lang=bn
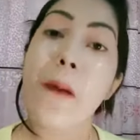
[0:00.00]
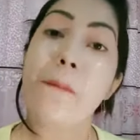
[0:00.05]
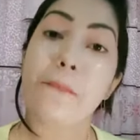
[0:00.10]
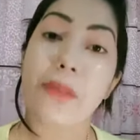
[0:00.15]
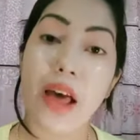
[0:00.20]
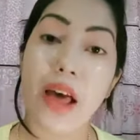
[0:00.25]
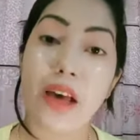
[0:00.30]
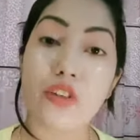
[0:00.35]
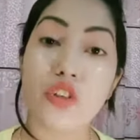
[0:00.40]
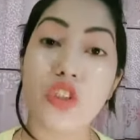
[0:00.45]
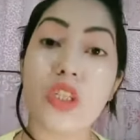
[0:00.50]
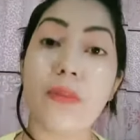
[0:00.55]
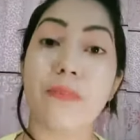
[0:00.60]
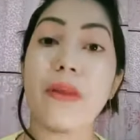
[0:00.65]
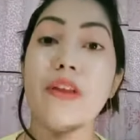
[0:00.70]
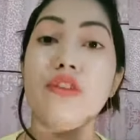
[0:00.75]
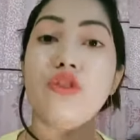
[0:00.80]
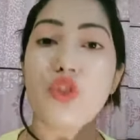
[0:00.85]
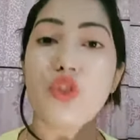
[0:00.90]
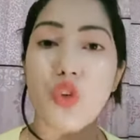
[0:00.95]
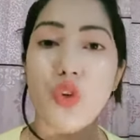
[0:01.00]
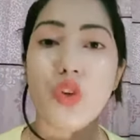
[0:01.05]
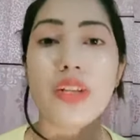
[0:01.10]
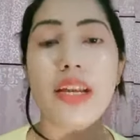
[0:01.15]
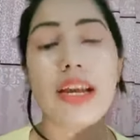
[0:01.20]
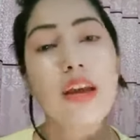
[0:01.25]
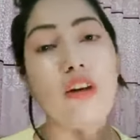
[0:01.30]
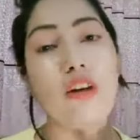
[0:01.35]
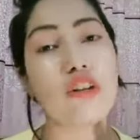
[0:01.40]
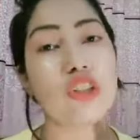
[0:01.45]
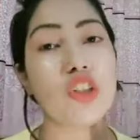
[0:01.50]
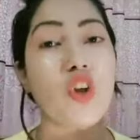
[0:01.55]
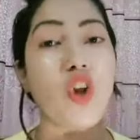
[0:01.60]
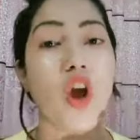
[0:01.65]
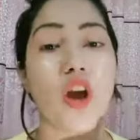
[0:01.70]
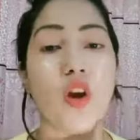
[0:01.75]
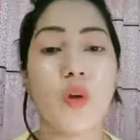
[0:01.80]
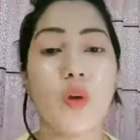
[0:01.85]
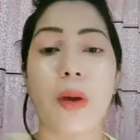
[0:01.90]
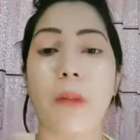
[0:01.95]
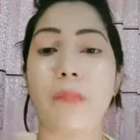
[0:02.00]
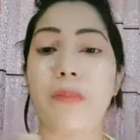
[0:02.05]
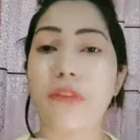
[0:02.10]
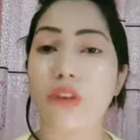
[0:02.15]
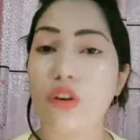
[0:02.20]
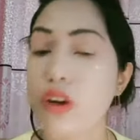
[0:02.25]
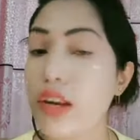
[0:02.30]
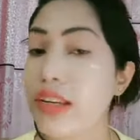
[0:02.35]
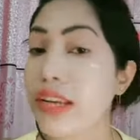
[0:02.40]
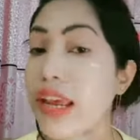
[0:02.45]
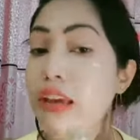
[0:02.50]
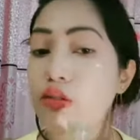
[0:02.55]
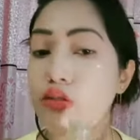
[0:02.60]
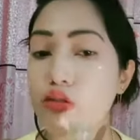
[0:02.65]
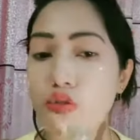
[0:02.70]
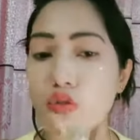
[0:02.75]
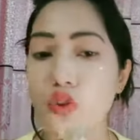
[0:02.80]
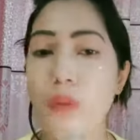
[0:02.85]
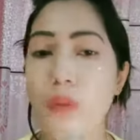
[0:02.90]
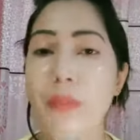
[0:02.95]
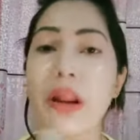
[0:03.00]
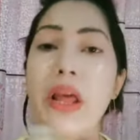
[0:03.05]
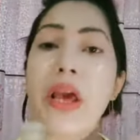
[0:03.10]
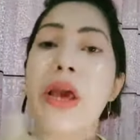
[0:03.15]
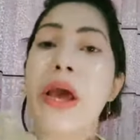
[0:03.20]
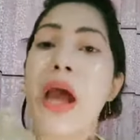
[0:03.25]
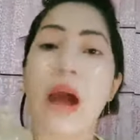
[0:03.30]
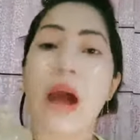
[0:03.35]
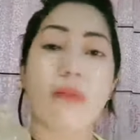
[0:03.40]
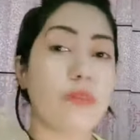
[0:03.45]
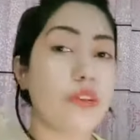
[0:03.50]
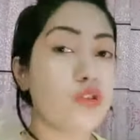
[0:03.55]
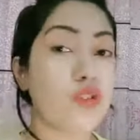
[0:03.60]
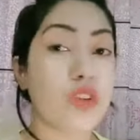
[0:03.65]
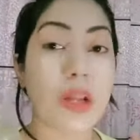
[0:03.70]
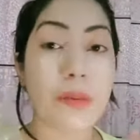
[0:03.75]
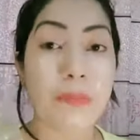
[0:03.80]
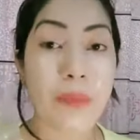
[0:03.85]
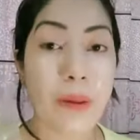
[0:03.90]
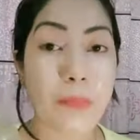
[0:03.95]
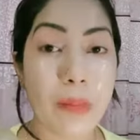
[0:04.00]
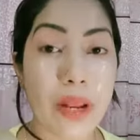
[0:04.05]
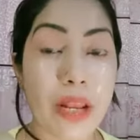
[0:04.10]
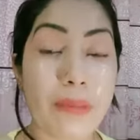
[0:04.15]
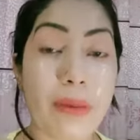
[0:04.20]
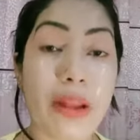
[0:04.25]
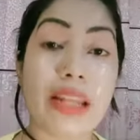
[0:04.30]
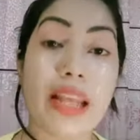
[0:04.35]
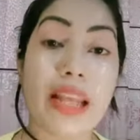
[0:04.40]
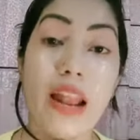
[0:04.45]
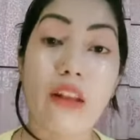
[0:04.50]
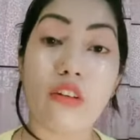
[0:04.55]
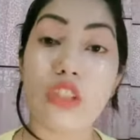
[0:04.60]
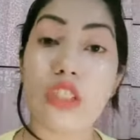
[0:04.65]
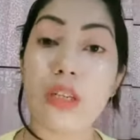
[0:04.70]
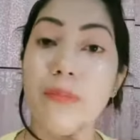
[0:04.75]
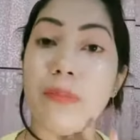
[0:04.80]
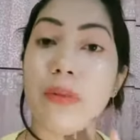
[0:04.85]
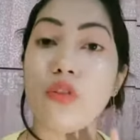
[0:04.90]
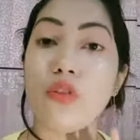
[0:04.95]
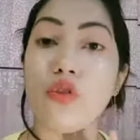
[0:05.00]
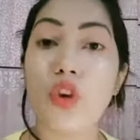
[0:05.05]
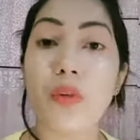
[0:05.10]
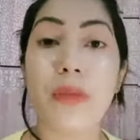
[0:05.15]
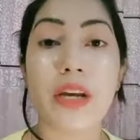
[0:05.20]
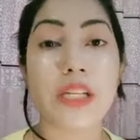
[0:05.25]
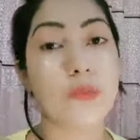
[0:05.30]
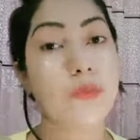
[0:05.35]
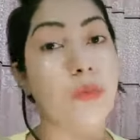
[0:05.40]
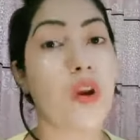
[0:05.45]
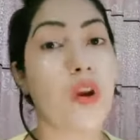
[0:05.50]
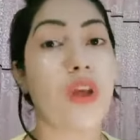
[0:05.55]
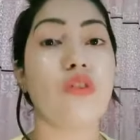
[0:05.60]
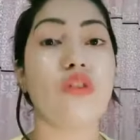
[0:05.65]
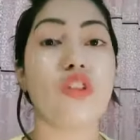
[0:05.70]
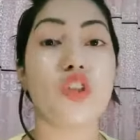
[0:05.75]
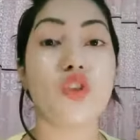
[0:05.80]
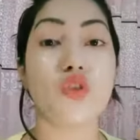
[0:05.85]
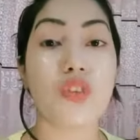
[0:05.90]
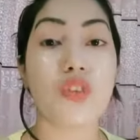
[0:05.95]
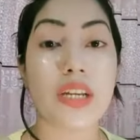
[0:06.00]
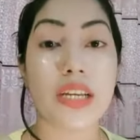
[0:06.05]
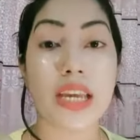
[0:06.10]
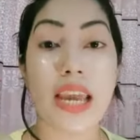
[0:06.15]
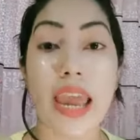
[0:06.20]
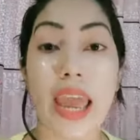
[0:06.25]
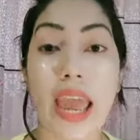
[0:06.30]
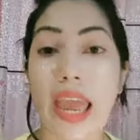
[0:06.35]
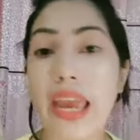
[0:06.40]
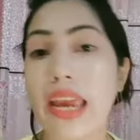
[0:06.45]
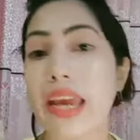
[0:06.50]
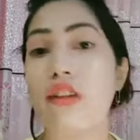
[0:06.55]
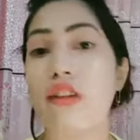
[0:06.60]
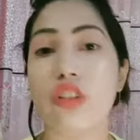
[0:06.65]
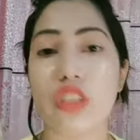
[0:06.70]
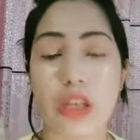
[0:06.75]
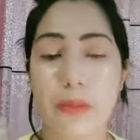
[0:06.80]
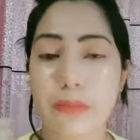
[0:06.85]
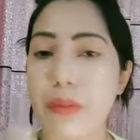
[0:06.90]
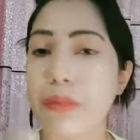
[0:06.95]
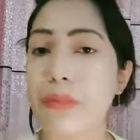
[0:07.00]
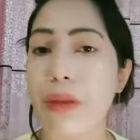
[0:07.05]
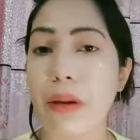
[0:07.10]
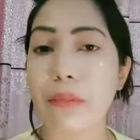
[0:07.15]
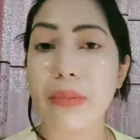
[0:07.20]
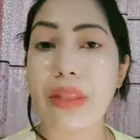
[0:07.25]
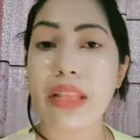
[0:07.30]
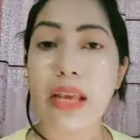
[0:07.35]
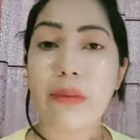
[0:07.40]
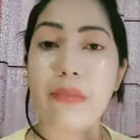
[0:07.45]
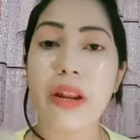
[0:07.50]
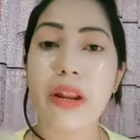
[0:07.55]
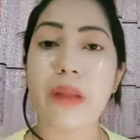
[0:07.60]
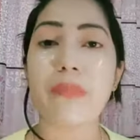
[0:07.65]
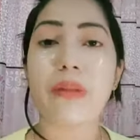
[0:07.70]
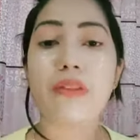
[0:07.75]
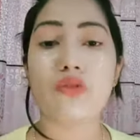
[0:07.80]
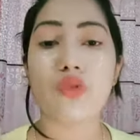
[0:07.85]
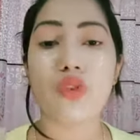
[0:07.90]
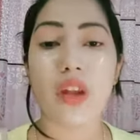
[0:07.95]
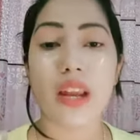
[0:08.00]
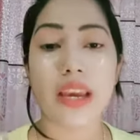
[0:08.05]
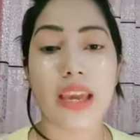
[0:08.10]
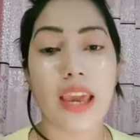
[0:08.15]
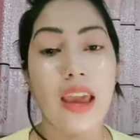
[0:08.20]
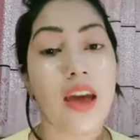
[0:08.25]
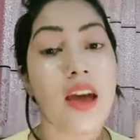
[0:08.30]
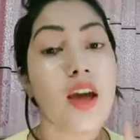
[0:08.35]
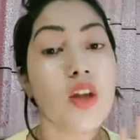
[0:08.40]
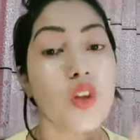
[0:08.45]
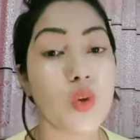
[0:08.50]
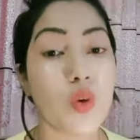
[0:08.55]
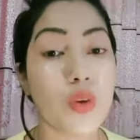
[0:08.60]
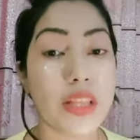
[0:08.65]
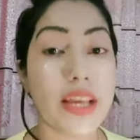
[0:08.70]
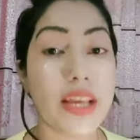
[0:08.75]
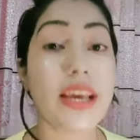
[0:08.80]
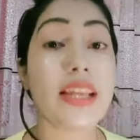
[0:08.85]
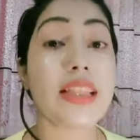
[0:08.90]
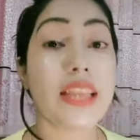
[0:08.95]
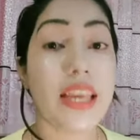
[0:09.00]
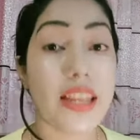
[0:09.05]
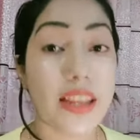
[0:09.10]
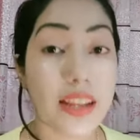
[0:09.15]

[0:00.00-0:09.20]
প্লাস হচ্ছে আপনার চুলটাকে হচ্ছে লং করবে আপনি যখন এটা ইউজ করবেন আপনি চুলটা মেপে নেবেন দেন হচ্ছে আপনি দুই মাস পরে হচ্ছে চুলটাকে এগেন হচ্ছে আপনি মাপবেন দেখবেন আপনার চুলটাকে দুই থেকে তিন